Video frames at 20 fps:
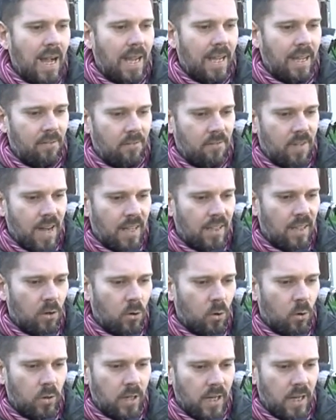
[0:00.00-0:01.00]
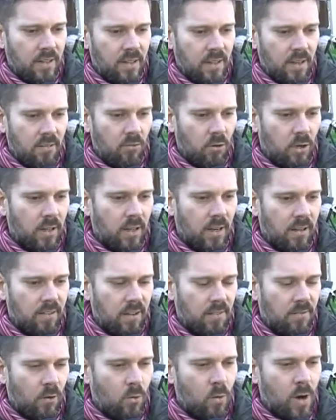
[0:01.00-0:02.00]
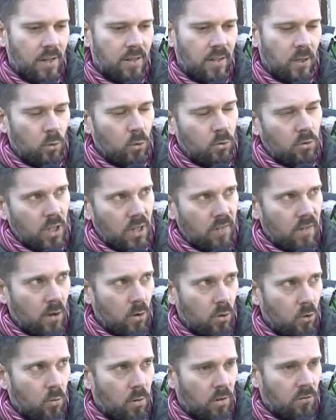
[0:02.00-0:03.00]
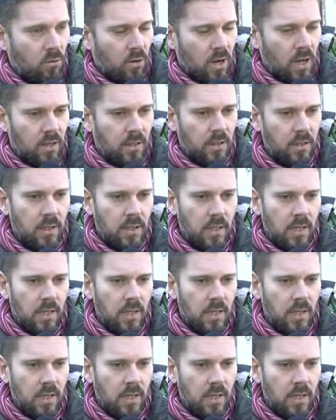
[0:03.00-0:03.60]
che vadano nella direzione della salvaguardia di tutti i livelli occupazionali